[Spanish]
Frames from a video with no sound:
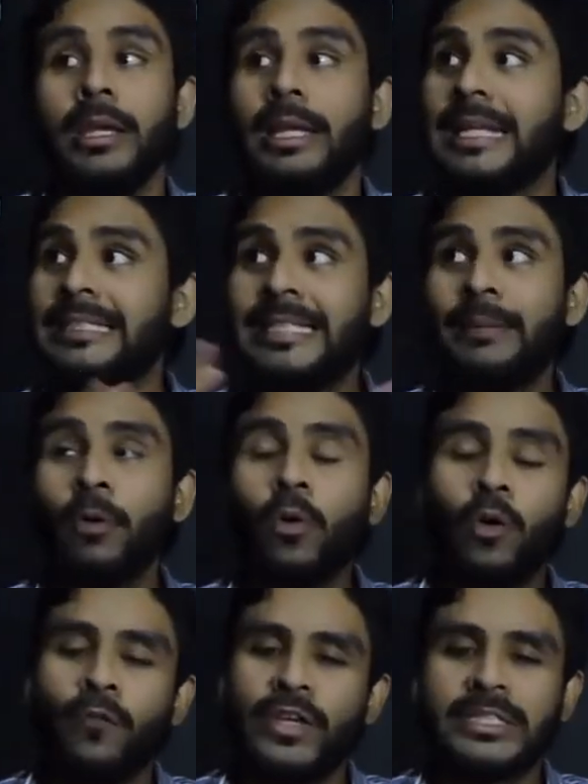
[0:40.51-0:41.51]
Les
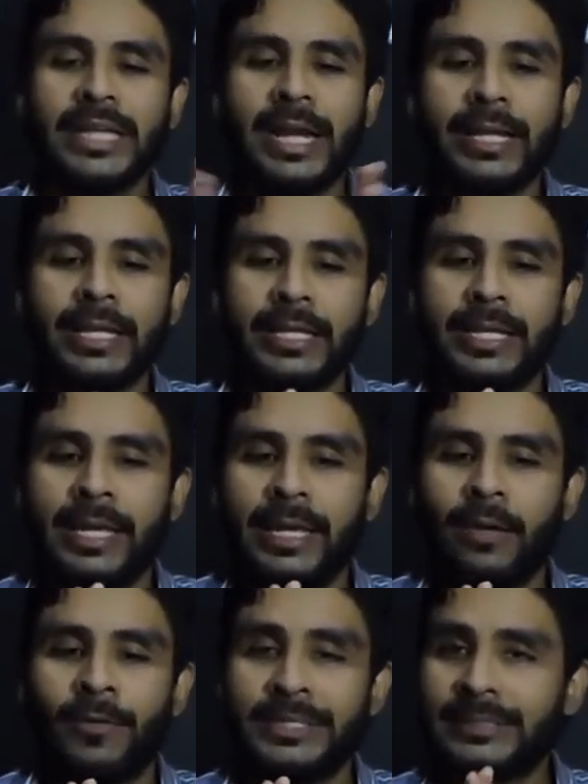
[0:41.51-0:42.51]
debo confesar
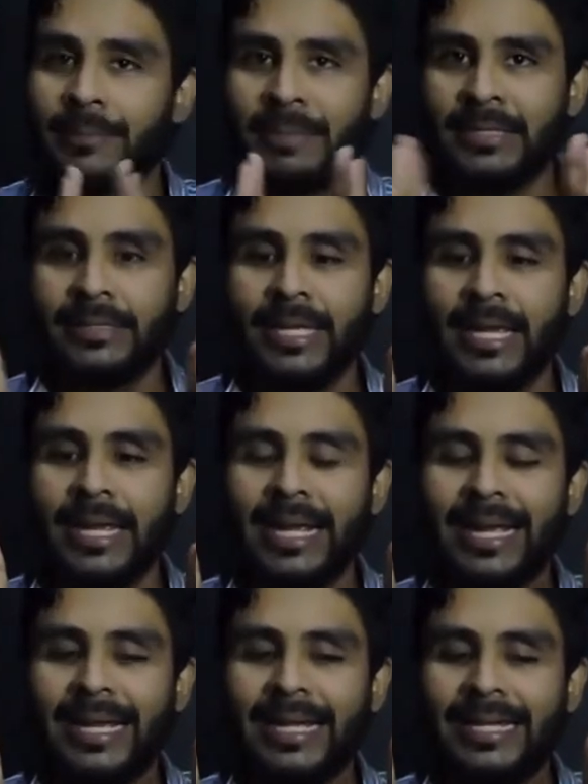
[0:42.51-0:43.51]
que
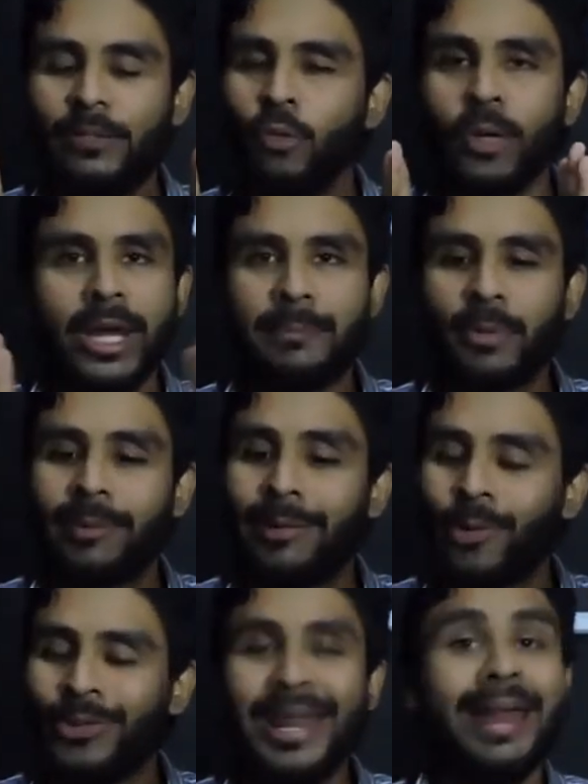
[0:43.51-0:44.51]
honestamente nunca he
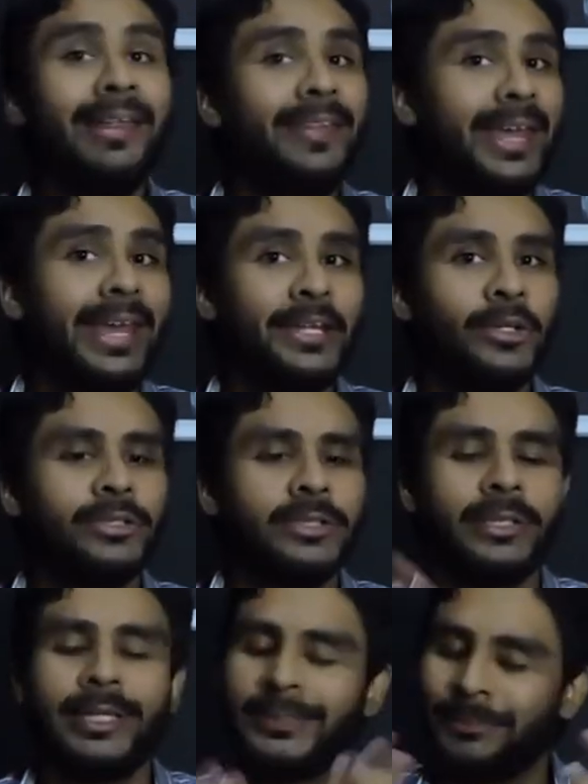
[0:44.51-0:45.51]
probado nada de ellos,
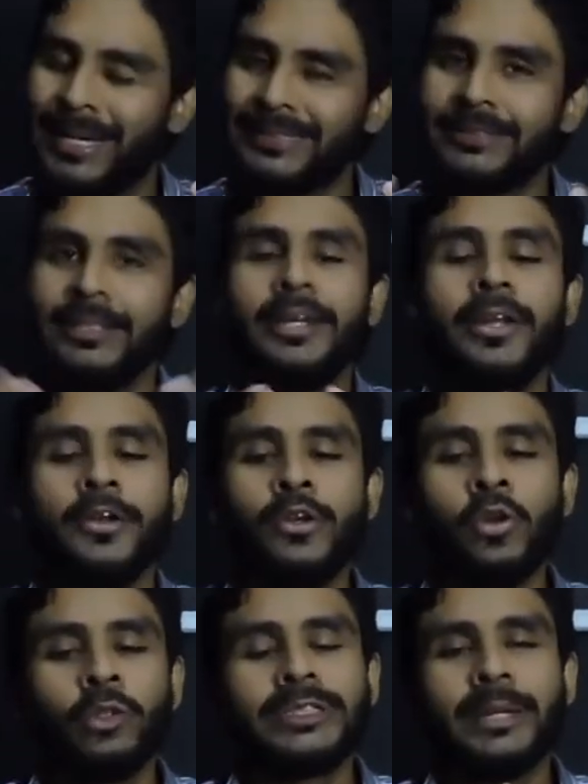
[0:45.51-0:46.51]
es más,
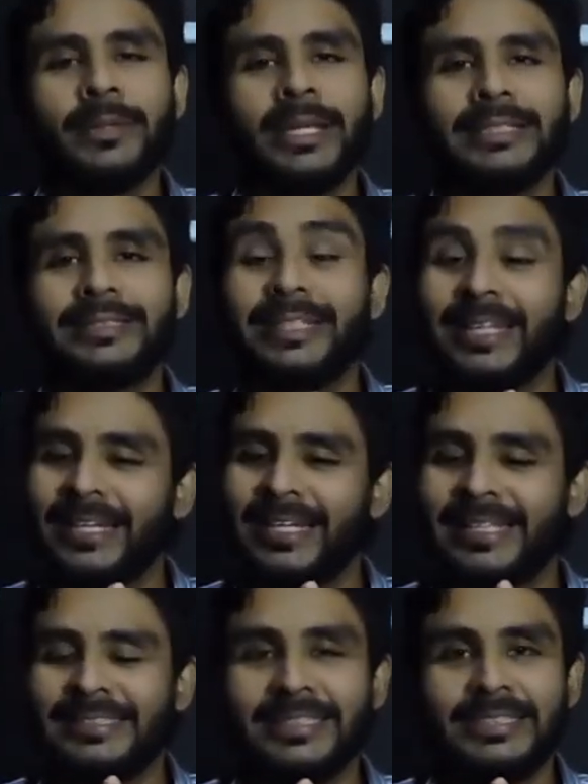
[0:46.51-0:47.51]
no sabía siquiera
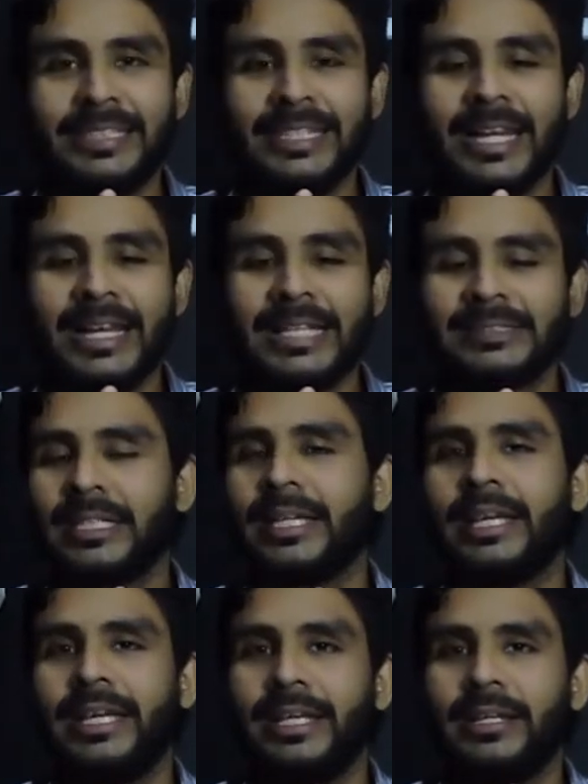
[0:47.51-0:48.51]
que existían hasta
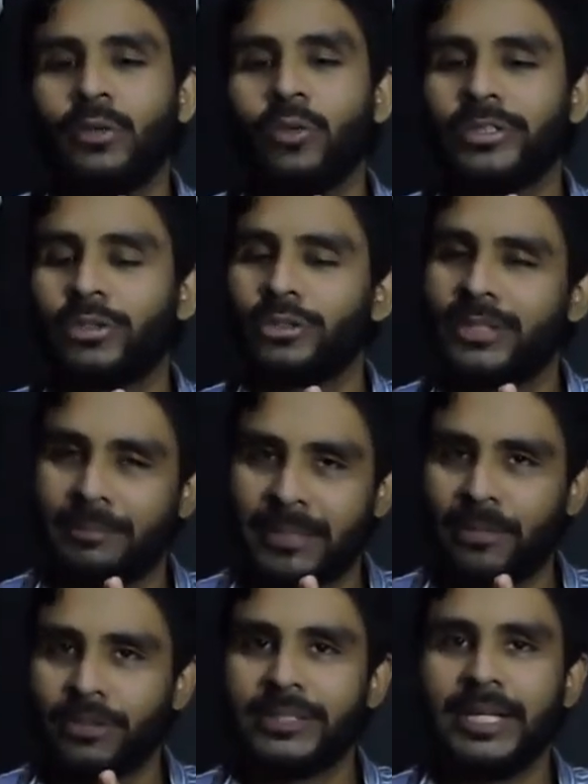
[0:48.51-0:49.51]
que nuestros
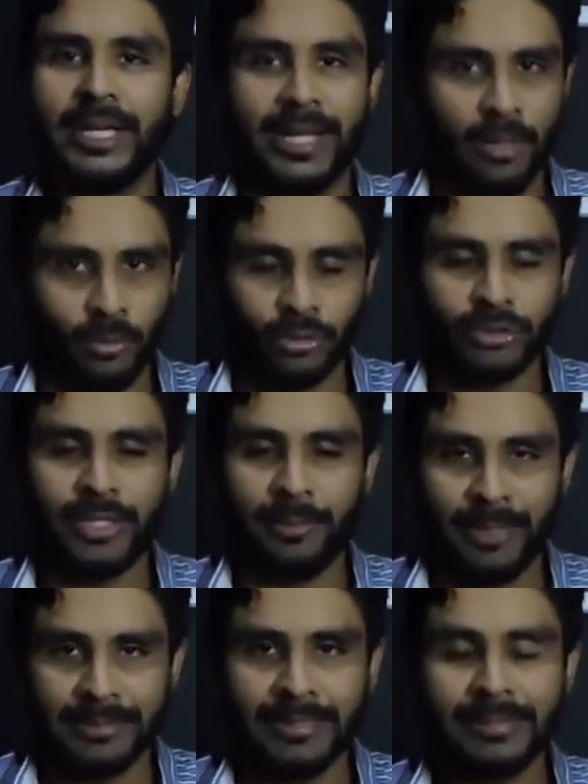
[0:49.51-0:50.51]
amigos de
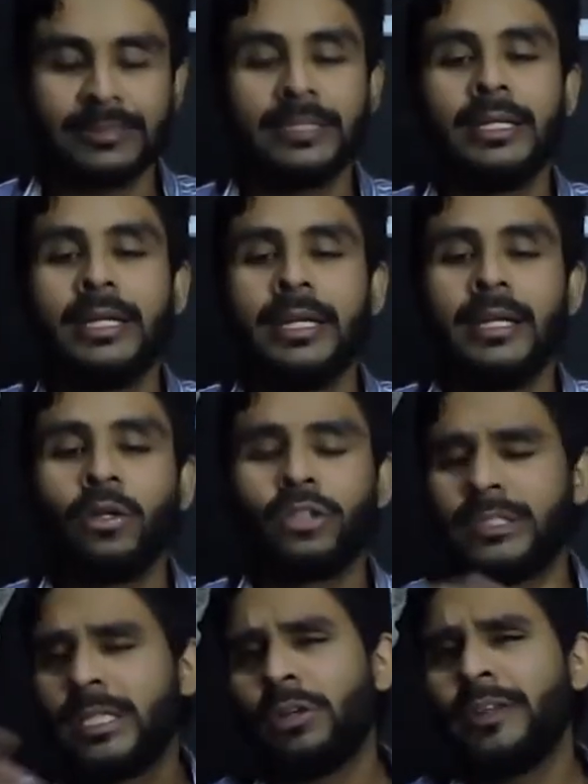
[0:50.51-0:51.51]
Eurocervezas Cervezas
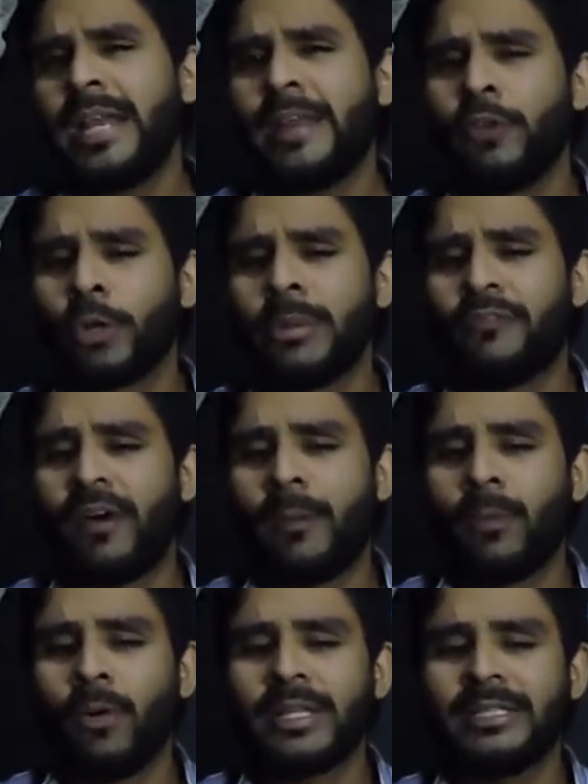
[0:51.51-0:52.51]
nos hicieron el enorme
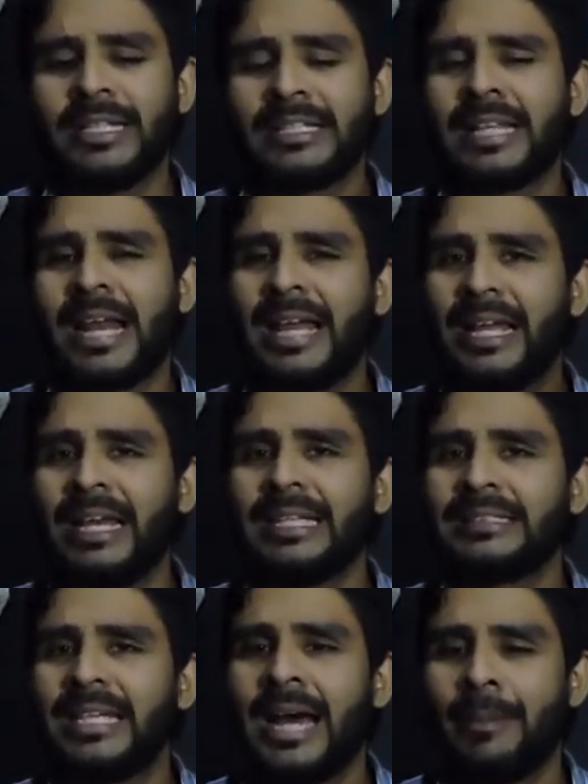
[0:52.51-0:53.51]
favor de
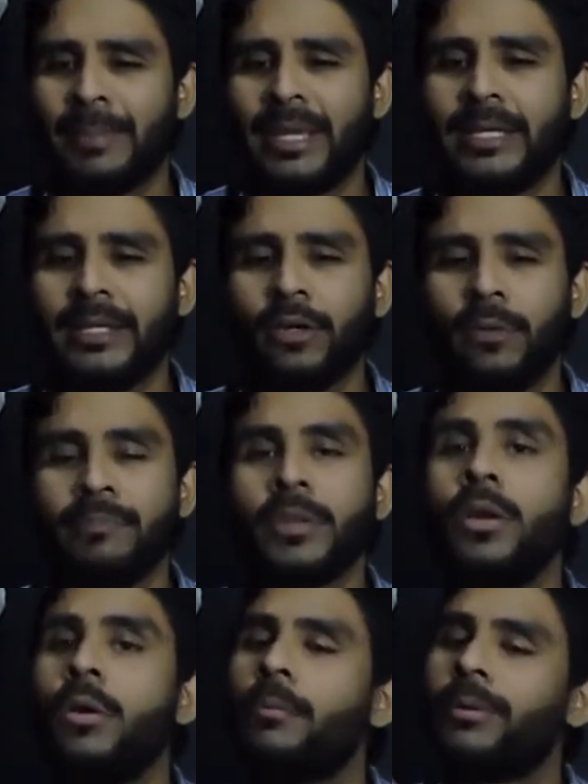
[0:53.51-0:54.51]
traerlas a México
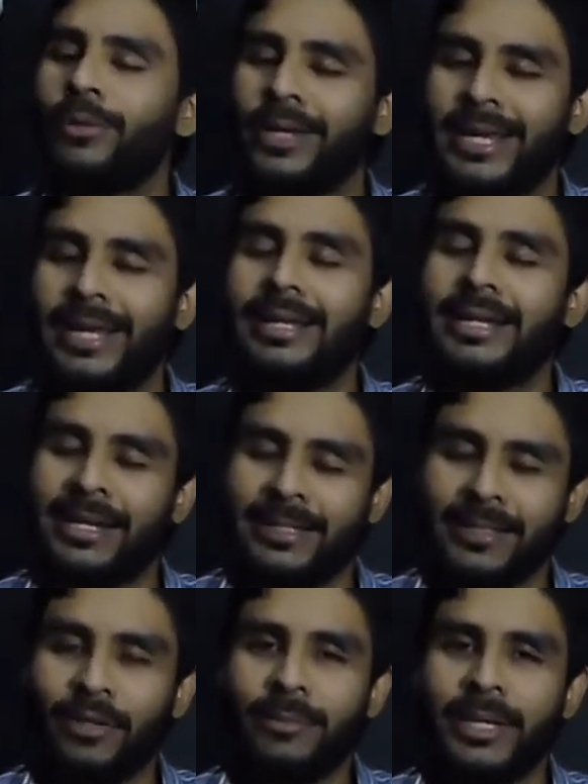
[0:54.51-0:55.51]
por lo que les
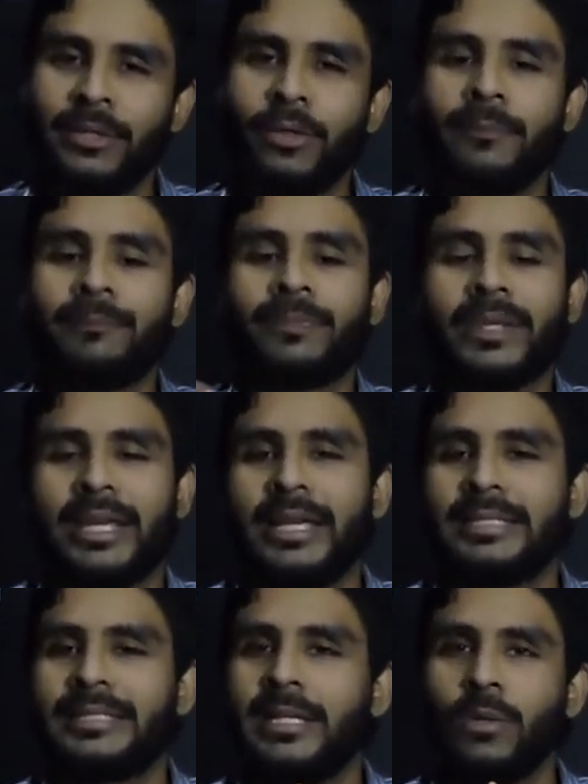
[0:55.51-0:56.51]
recomiendo
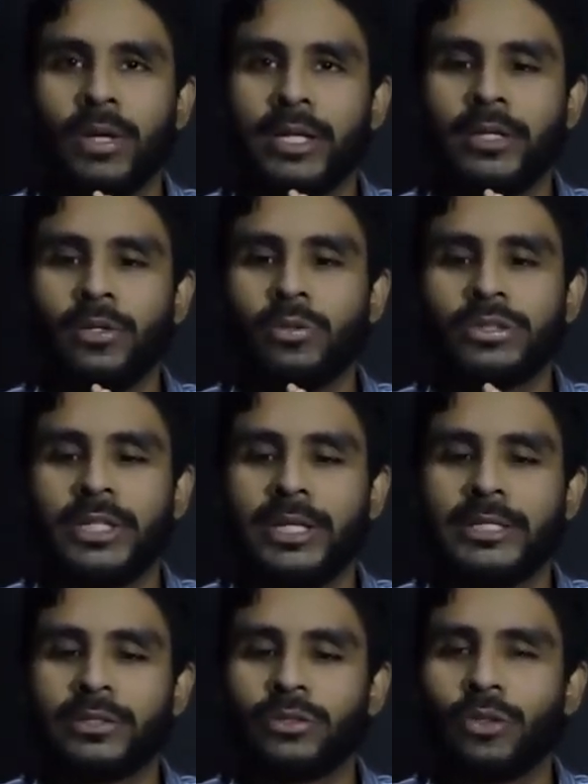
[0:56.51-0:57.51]
que si al igual que yo
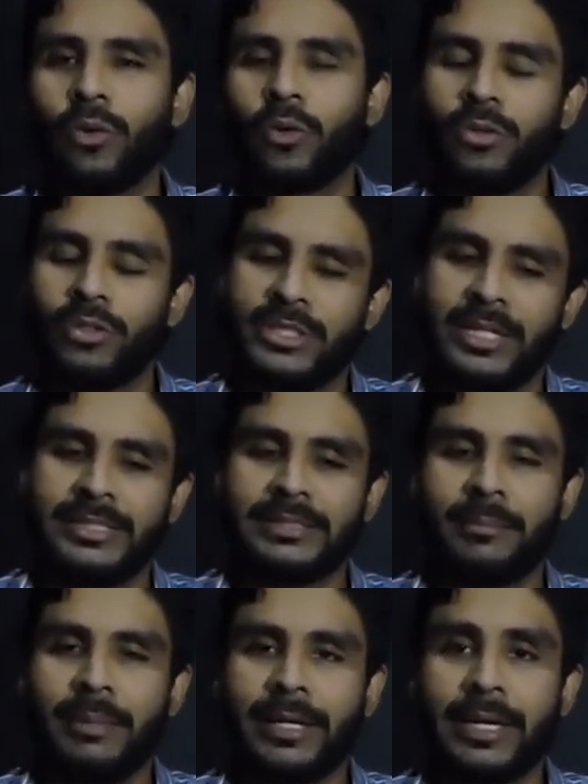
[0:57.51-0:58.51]
ustedes no conocían
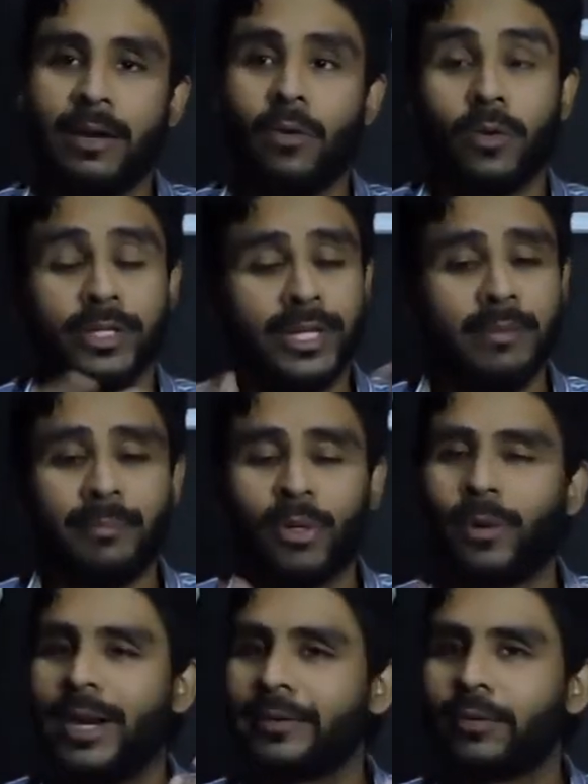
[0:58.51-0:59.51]
esta marca o quieren
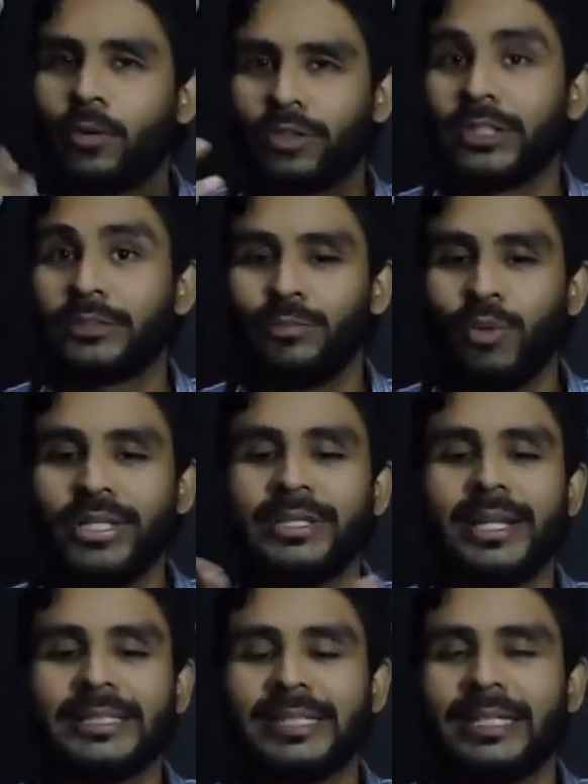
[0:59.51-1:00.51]
probar cosas muy
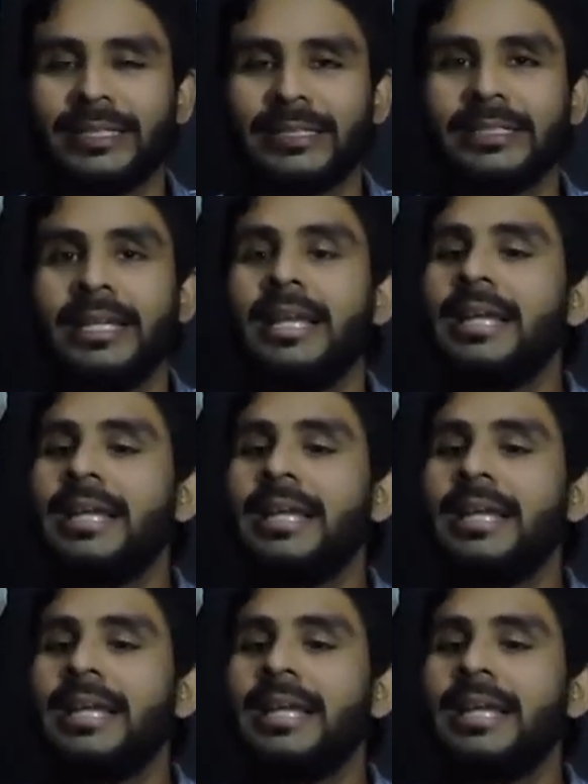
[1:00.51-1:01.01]
interesantes,